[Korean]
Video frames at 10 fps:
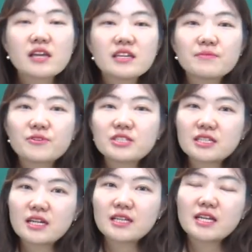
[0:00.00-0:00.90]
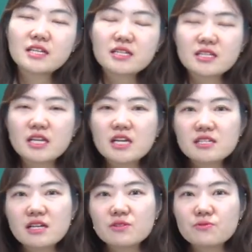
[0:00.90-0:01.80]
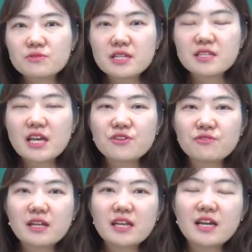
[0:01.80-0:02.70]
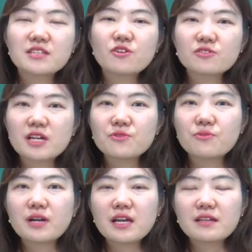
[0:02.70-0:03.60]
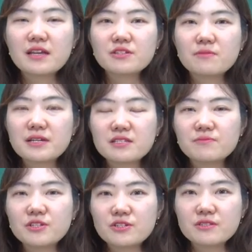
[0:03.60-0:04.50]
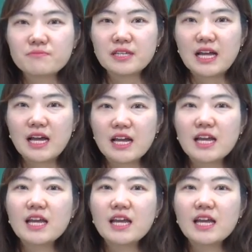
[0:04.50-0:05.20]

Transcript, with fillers: 이번 시간에는 상속세 세율에 대한 정산 효과에 대해서 말씀드렸습니다.